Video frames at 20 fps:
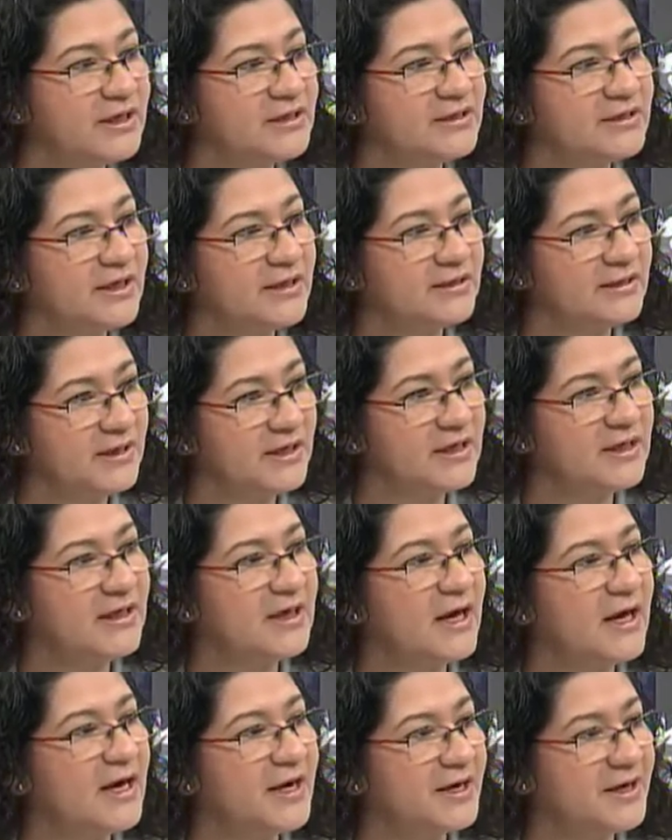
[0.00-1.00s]

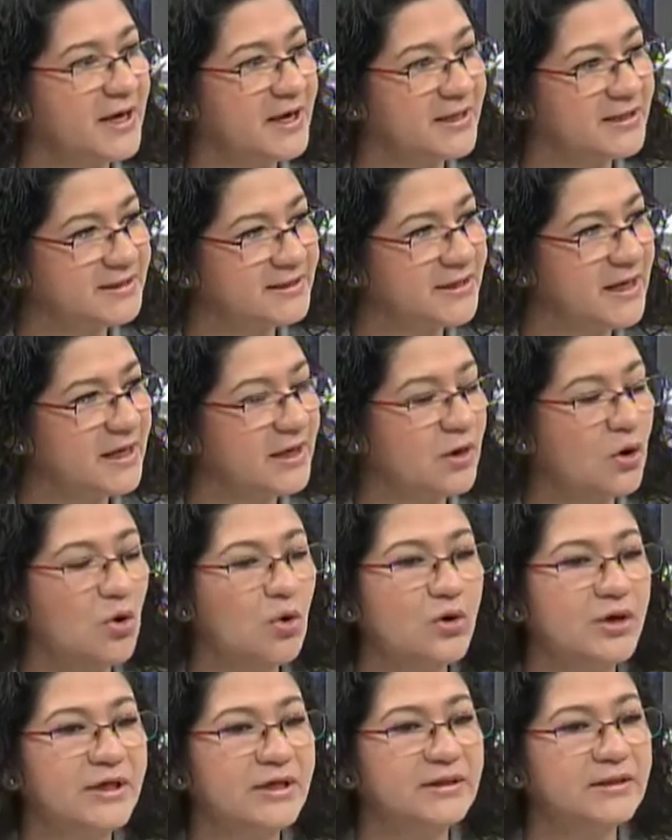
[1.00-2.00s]
estratégicas a realizar
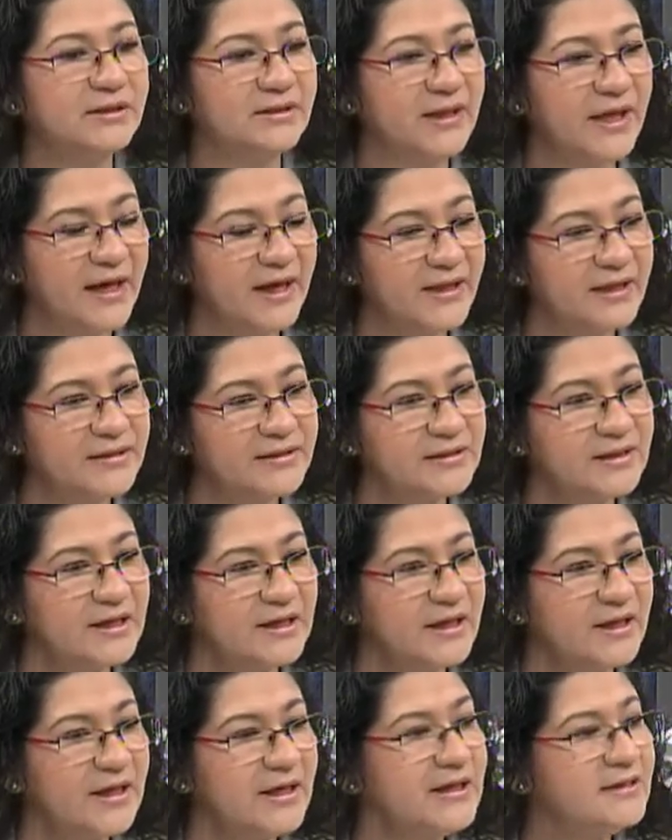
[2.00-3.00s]
orientadas
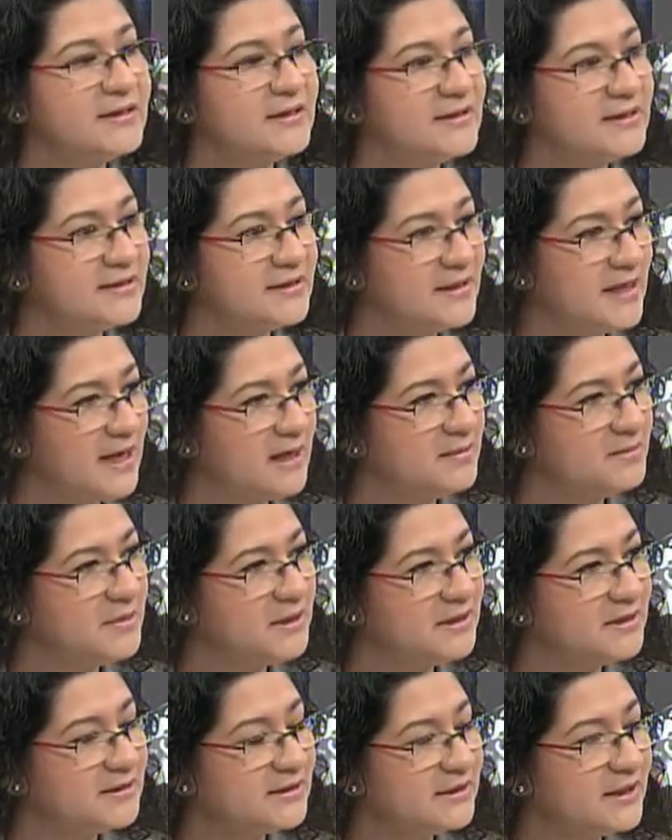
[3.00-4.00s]

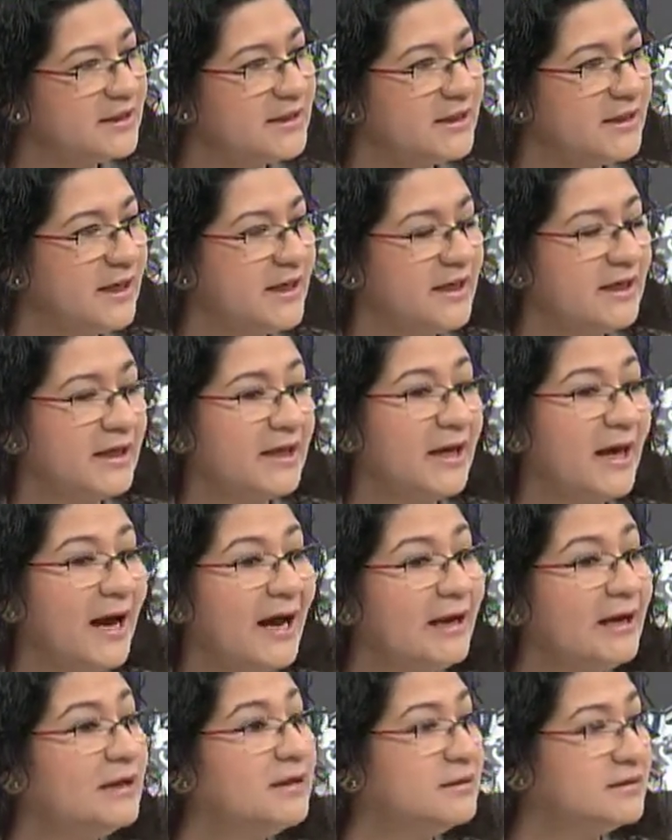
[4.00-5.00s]
esencialmente
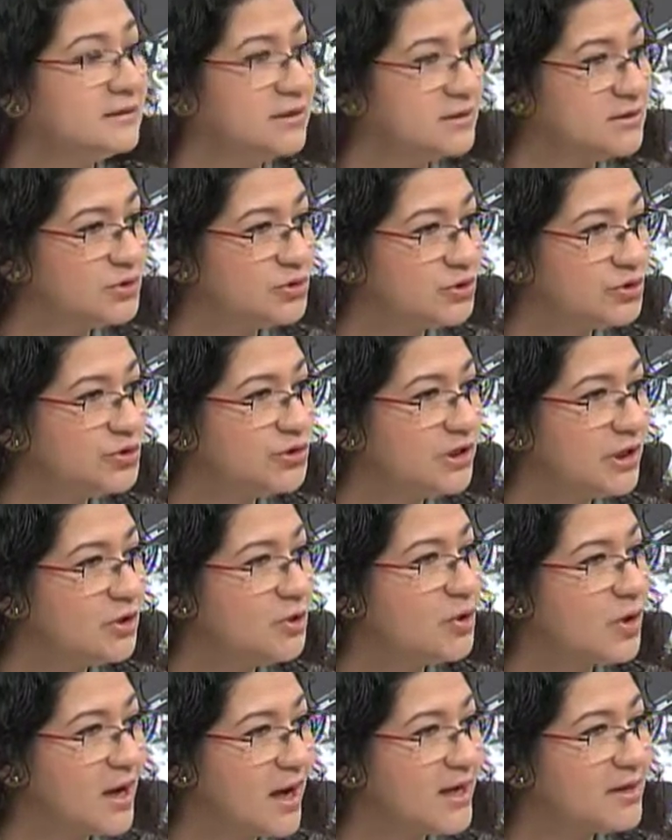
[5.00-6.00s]
a la detección de
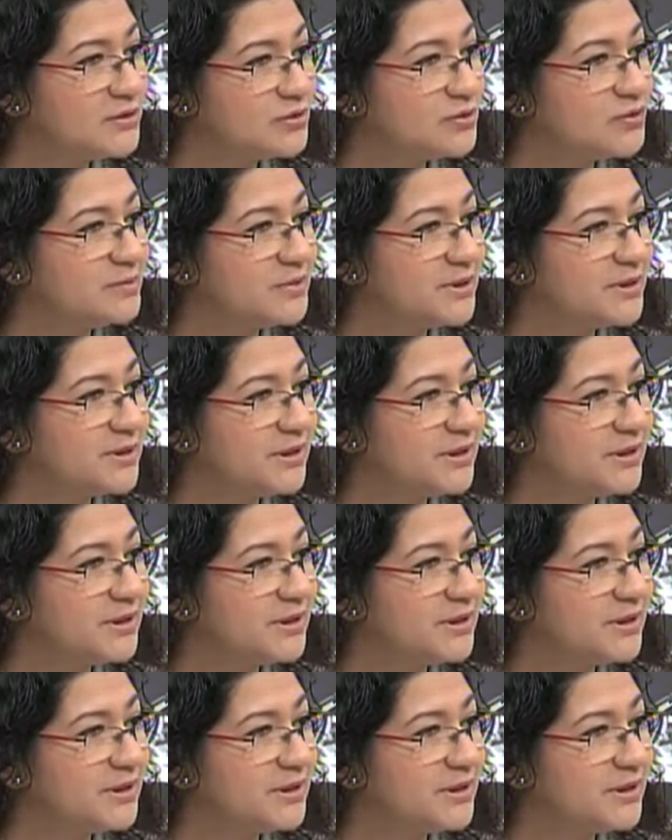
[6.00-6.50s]
los casos,